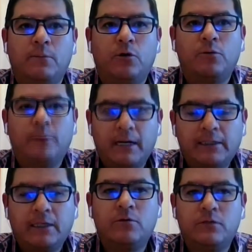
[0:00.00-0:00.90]
por
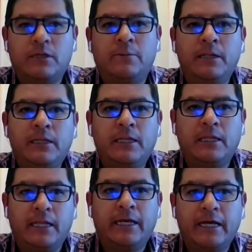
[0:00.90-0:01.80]
parte justamente
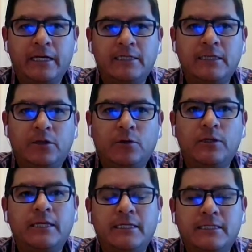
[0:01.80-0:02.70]
del ejército
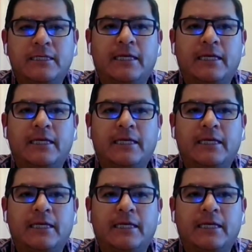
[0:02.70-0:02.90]
y es